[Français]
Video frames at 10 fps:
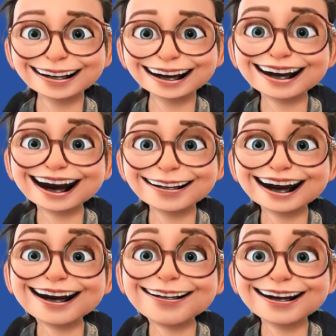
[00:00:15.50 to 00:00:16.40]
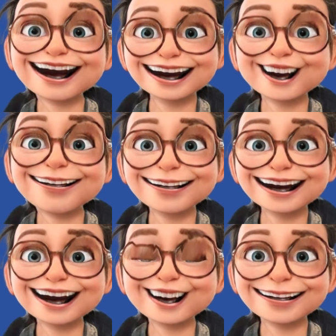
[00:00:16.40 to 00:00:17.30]
Les prochaines élections du
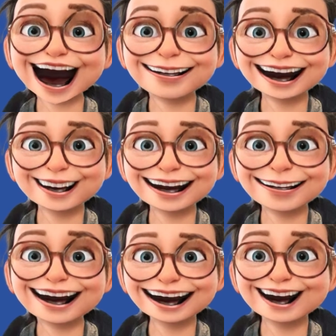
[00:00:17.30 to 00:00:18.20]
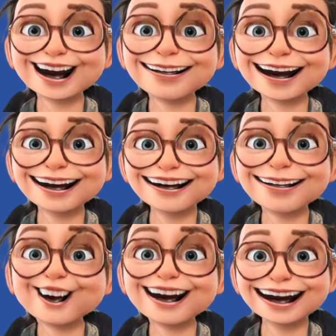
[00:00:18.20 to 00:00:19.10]
président de la République seront le
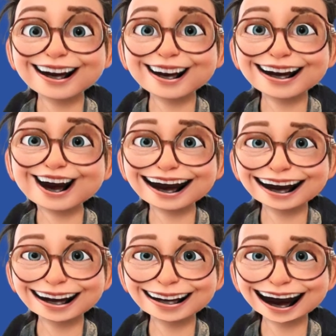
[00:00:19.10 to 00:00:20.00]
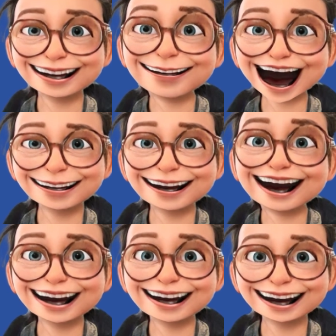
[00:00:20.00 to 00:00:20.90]
dimanche 10 et dimanche
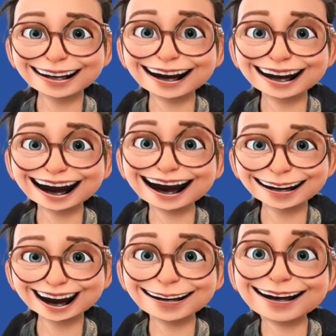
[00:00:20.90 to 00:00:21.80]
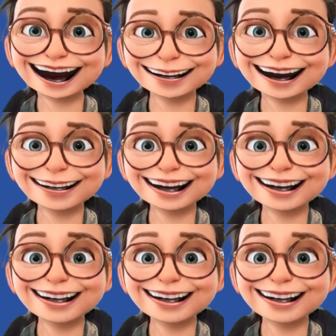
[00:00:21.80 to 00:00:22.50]
24 avril 2022.